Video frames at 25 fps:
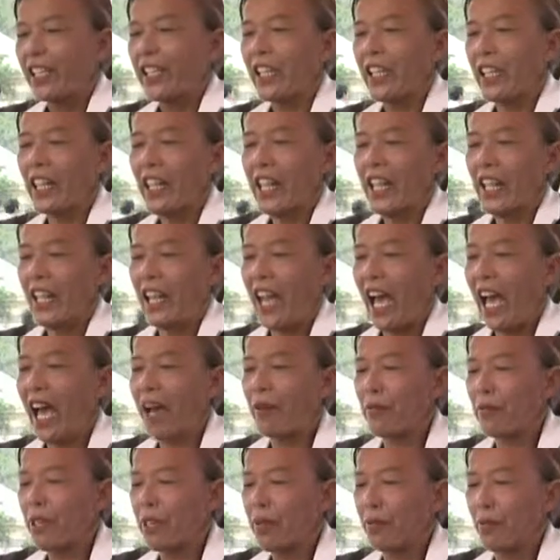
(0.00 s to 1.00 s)
ก็ดีนะ
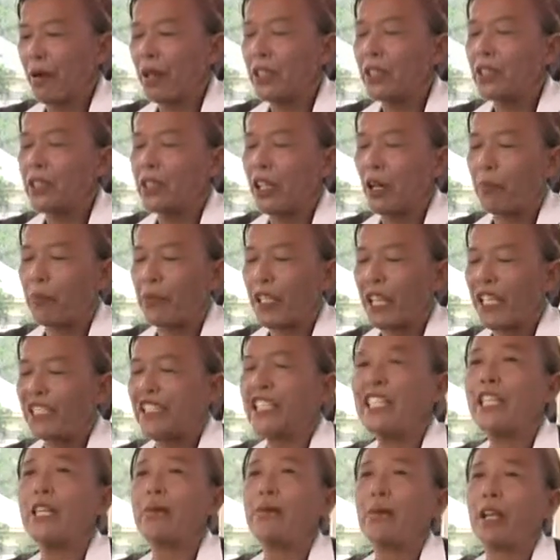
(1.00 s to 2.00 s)
พี่ก็คือเรามีอา
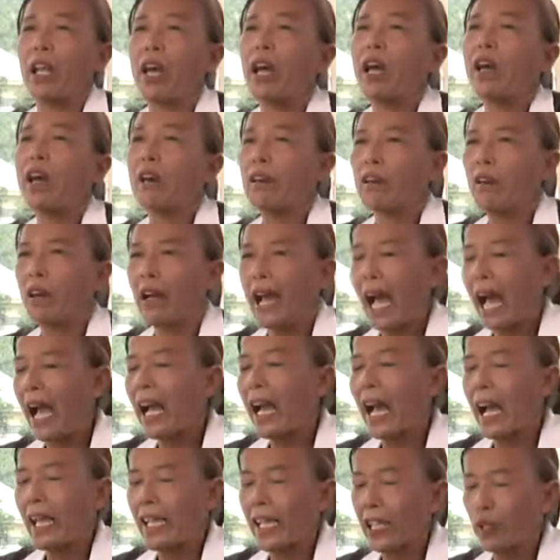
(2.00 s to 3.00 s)
ชีพอะนะเราค้า
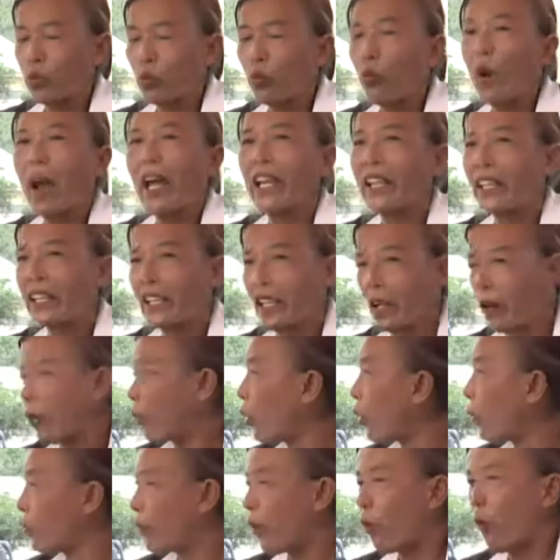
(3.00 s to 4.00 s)
ขายได้ทุกวันเกี่ยว
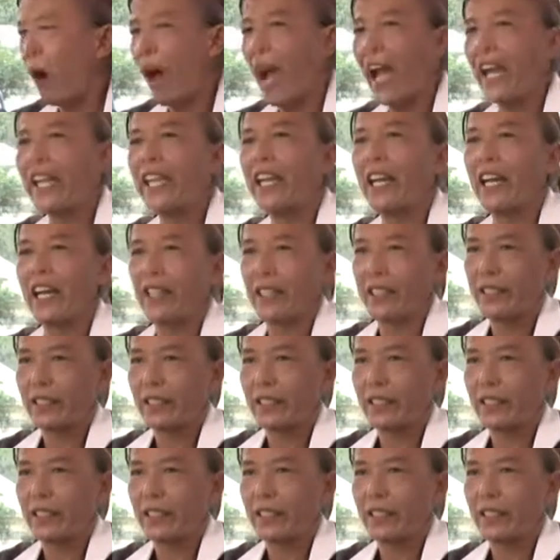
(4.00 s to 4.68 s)
คนมาไหว้เนี่ย